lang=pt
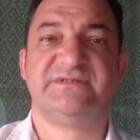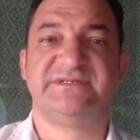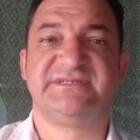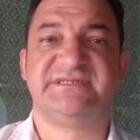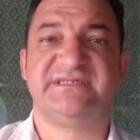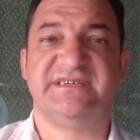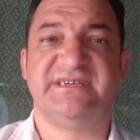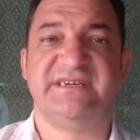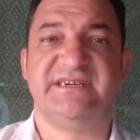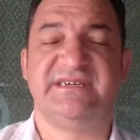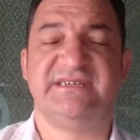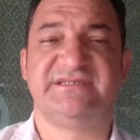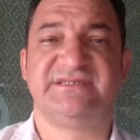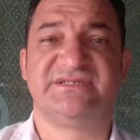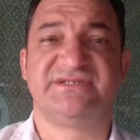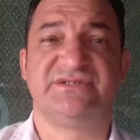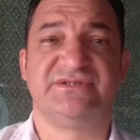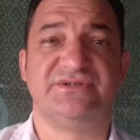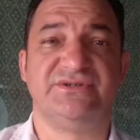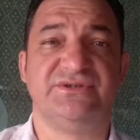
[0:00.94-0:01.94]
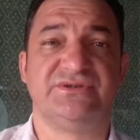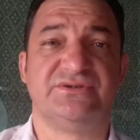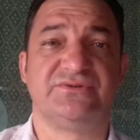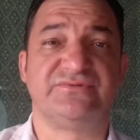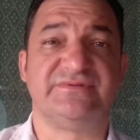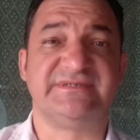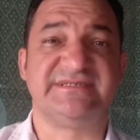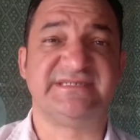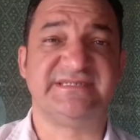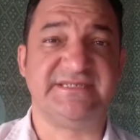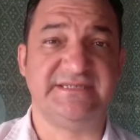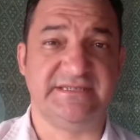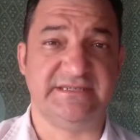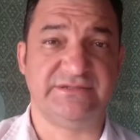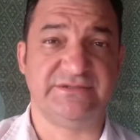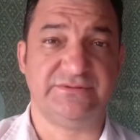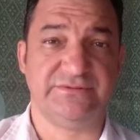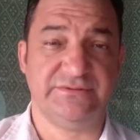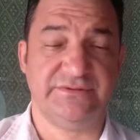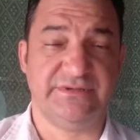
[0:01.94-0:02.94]
Você sonhou com
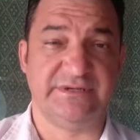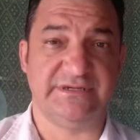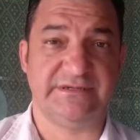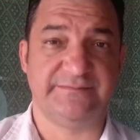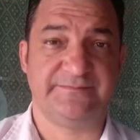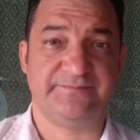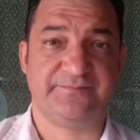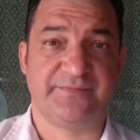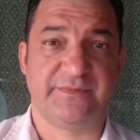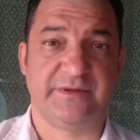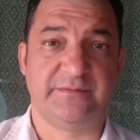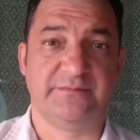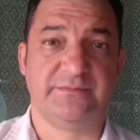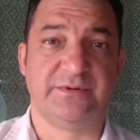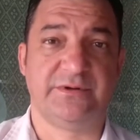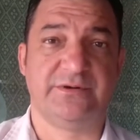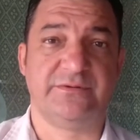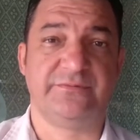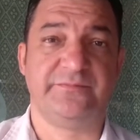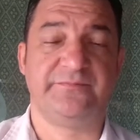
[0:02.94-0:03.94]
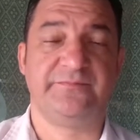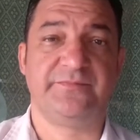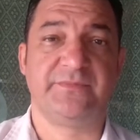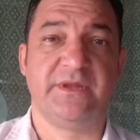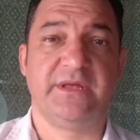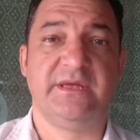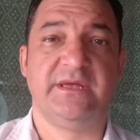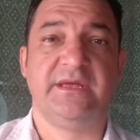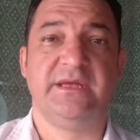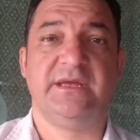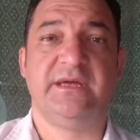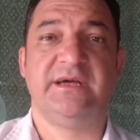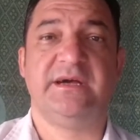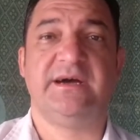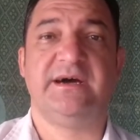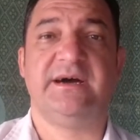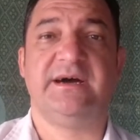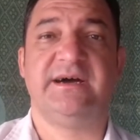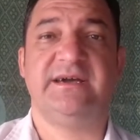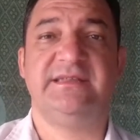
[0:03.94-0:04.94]
assinatura? Bom,
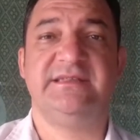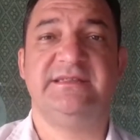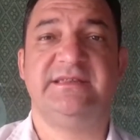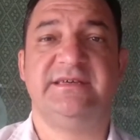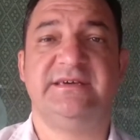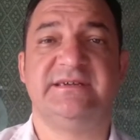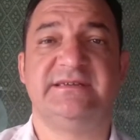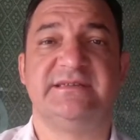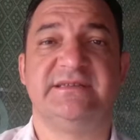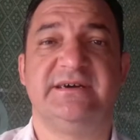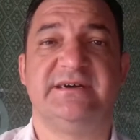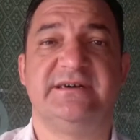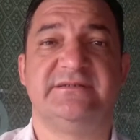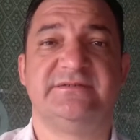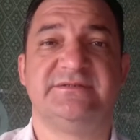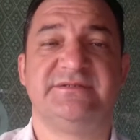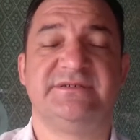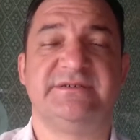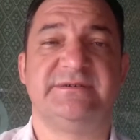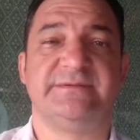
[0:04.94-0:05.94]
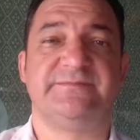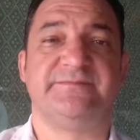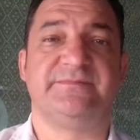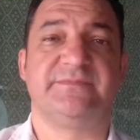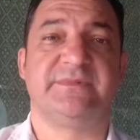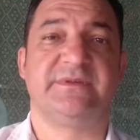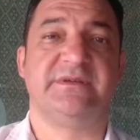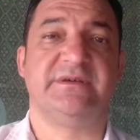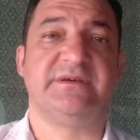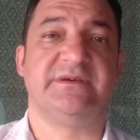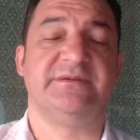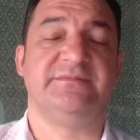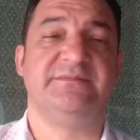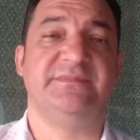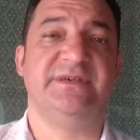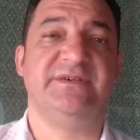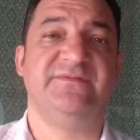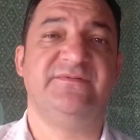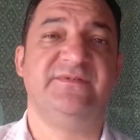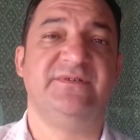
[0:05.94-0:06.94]
a internauta
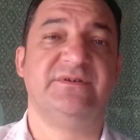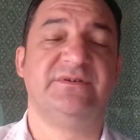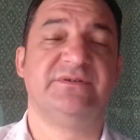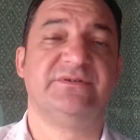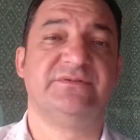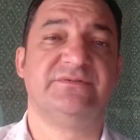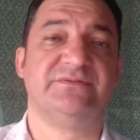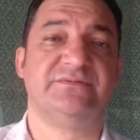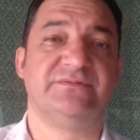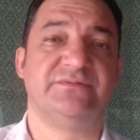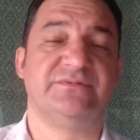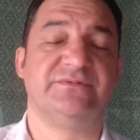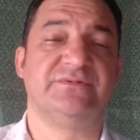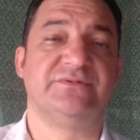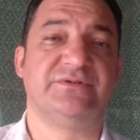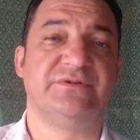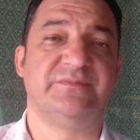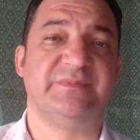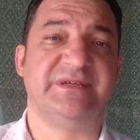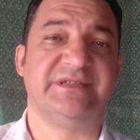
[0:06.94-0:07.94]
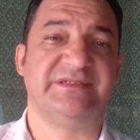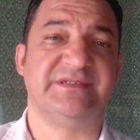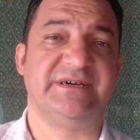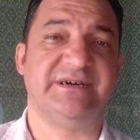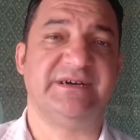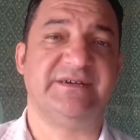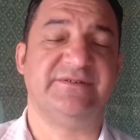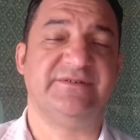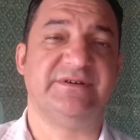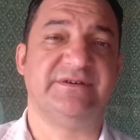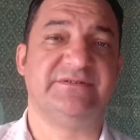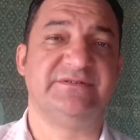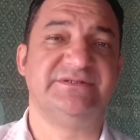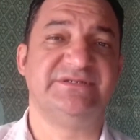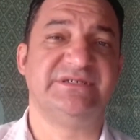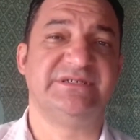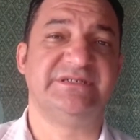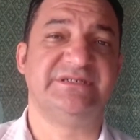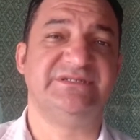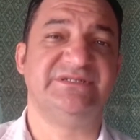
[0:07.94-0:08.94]
me enviou um comentário
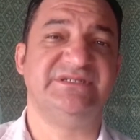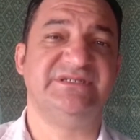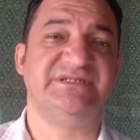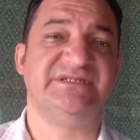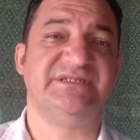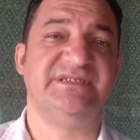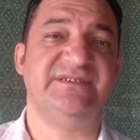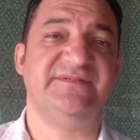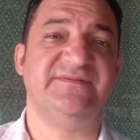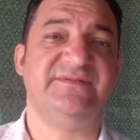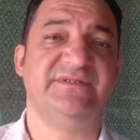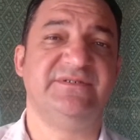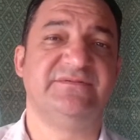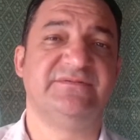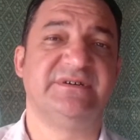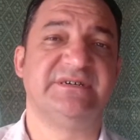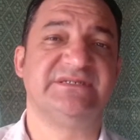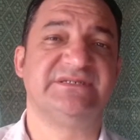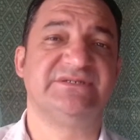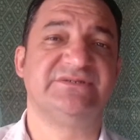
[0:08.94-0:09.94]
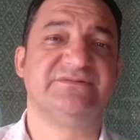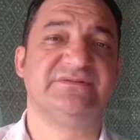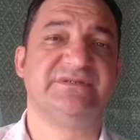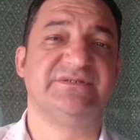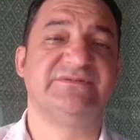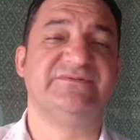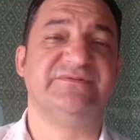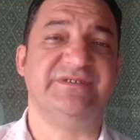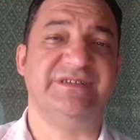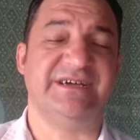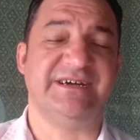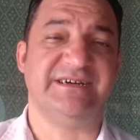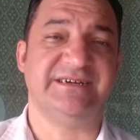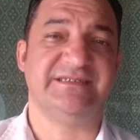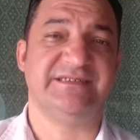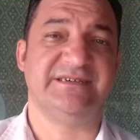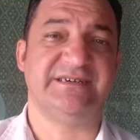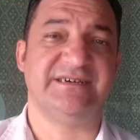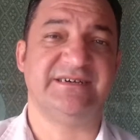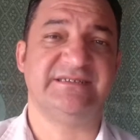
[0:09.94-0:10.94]
onde ela disse que viu a sua
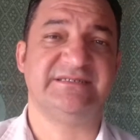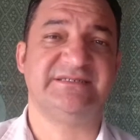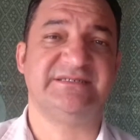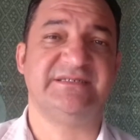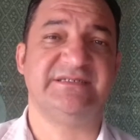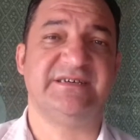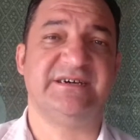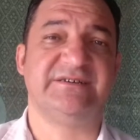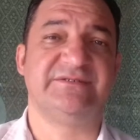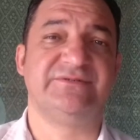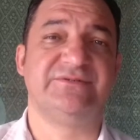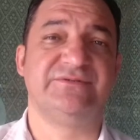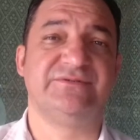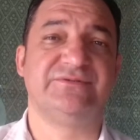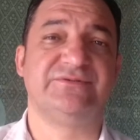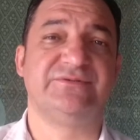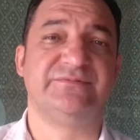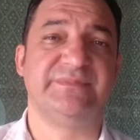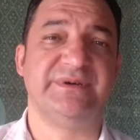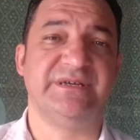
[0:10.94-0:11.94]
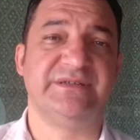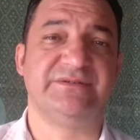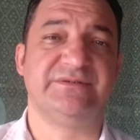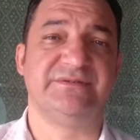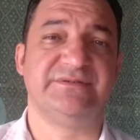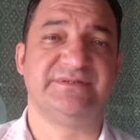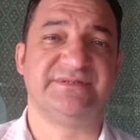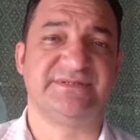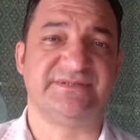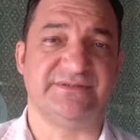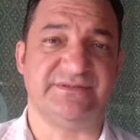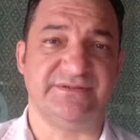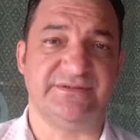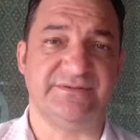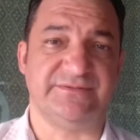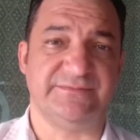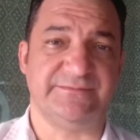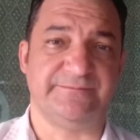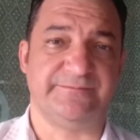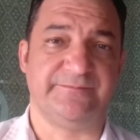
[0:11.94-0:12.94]
cunhada assinar um documento no
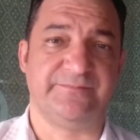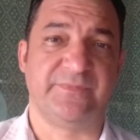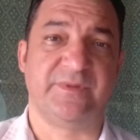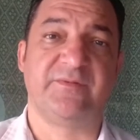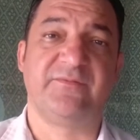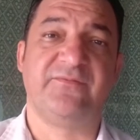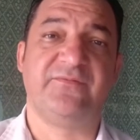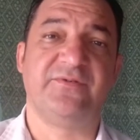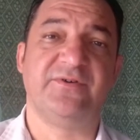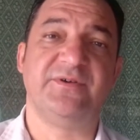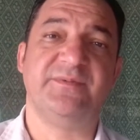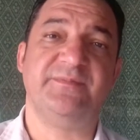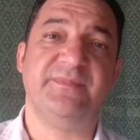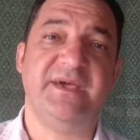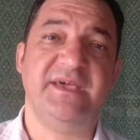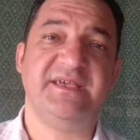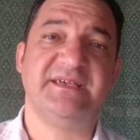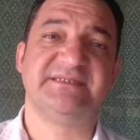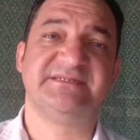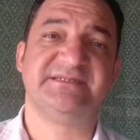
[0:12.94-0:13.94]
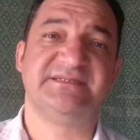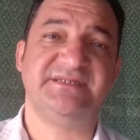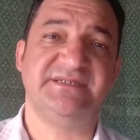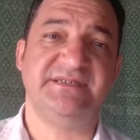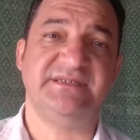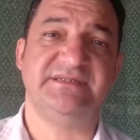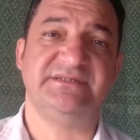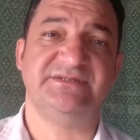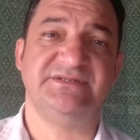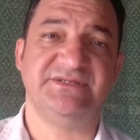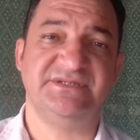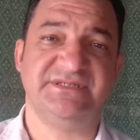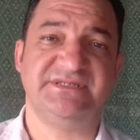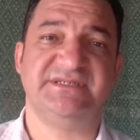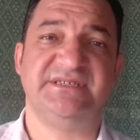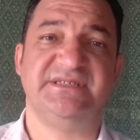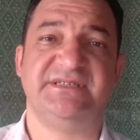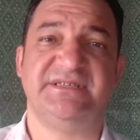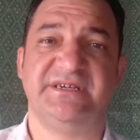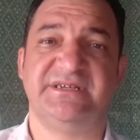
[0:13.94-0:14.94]
sonho. Foi bem assim,
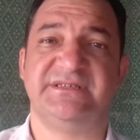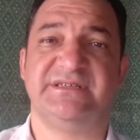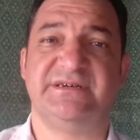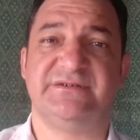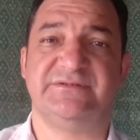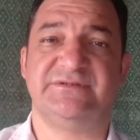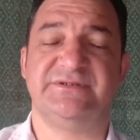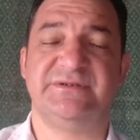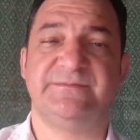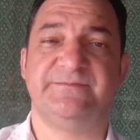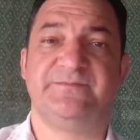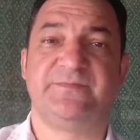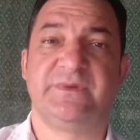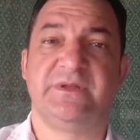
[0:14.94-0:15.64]
diz a internauta.